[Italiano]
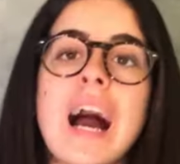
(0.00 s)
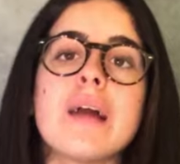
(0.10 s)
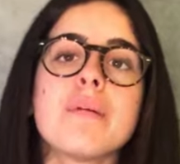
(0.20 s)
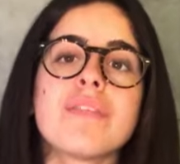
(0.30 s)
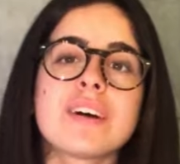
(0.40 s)

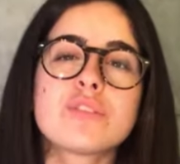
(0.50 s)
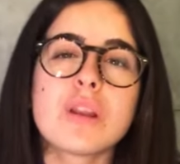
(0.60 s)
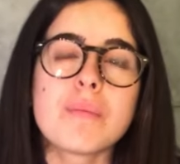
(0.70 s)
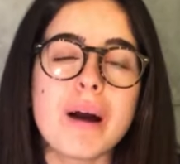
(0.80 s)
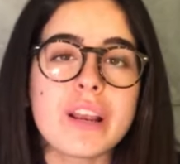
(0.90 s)
Hai mai fatto
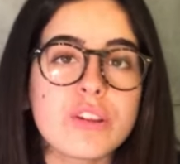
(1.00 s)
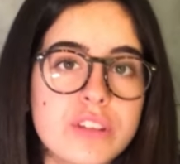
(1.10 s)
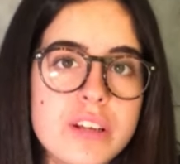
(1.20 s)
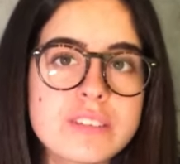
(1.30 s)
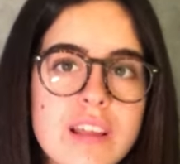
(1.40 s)
il bagno di
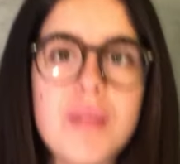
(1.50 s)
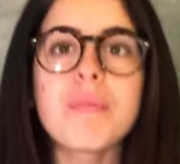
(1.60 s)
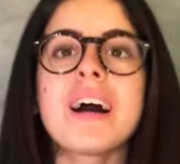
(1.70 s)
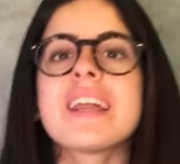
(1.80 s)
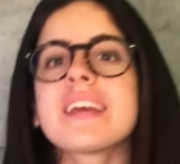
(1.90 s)
notte al
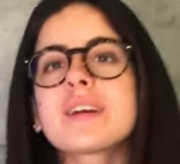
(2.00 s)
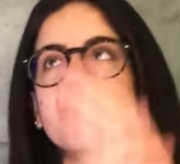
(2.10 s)
mare?